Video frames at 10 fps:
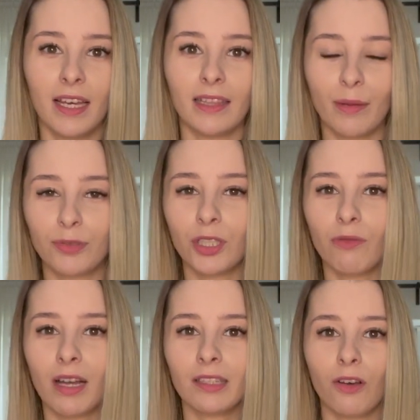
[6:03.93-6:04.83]
na
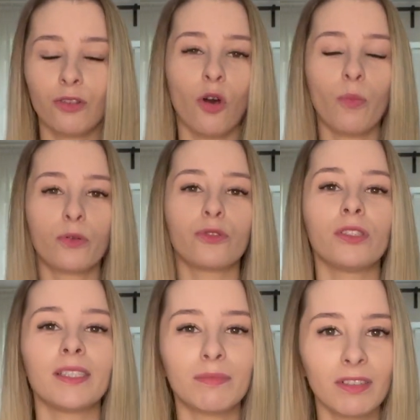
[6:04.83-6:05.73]
przykład on
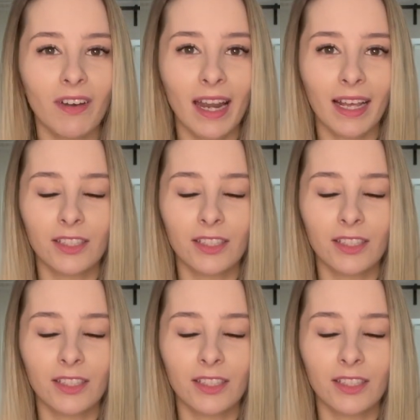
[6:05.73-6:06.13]
opróżni zmywarkę,